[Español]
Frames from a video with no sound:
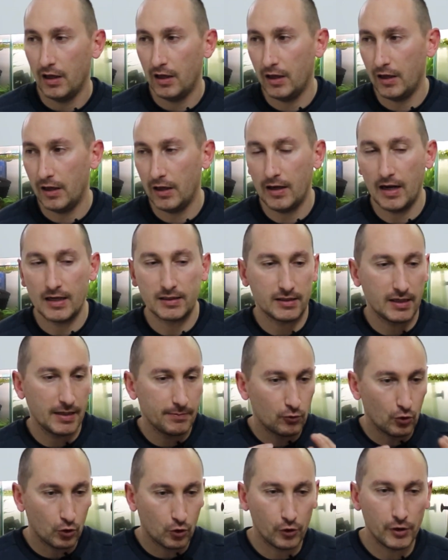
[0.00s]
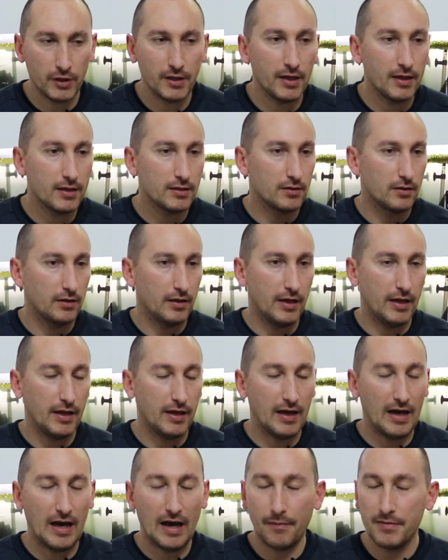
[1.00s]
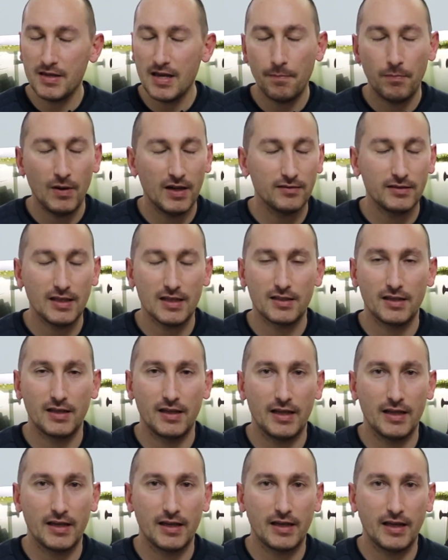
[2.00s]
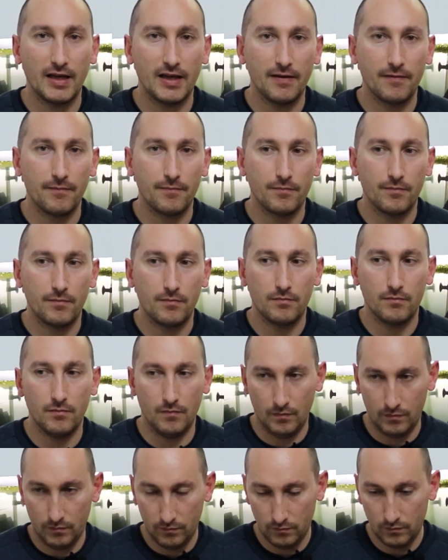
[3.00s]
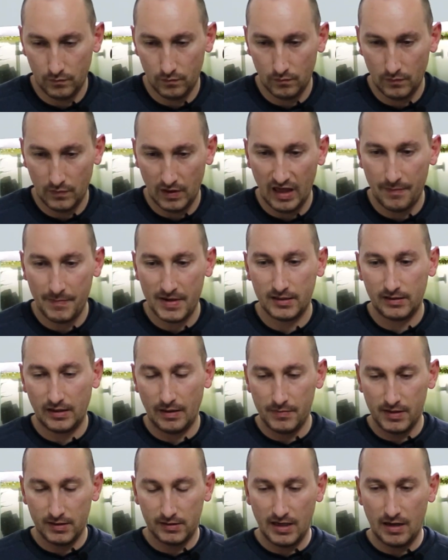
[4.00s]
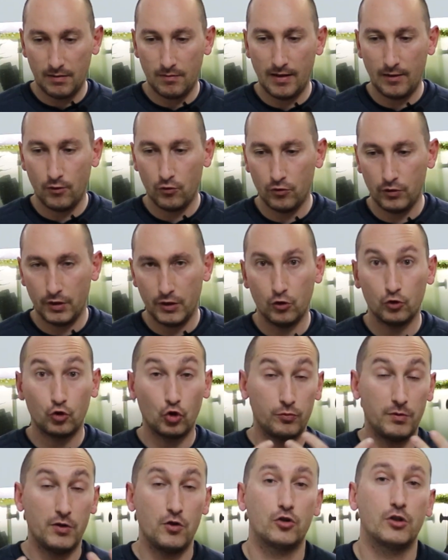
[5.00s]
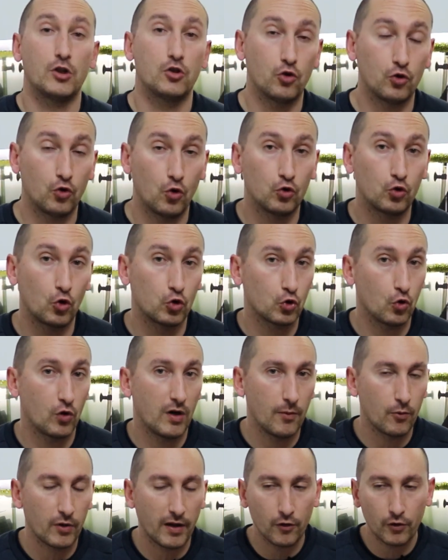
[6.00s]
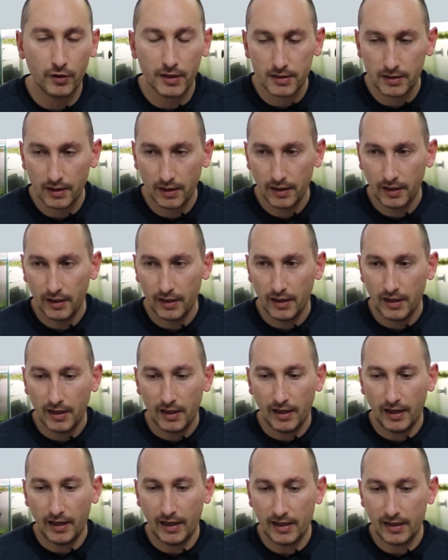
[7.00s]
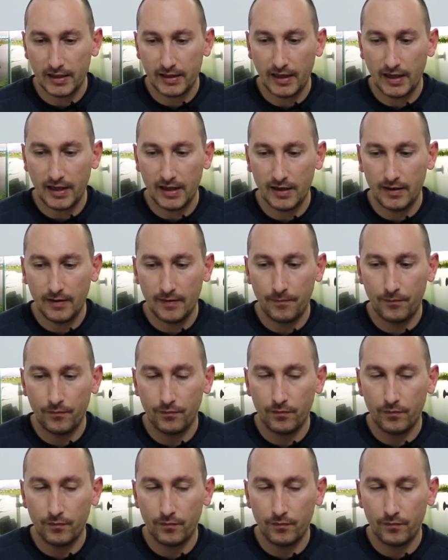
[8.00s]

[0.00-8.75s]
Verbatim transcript: eh, las criptocorines. había plantas en que, mm, además también se ha hablado en otros vídeos que he hecho con otros colaboradores, en que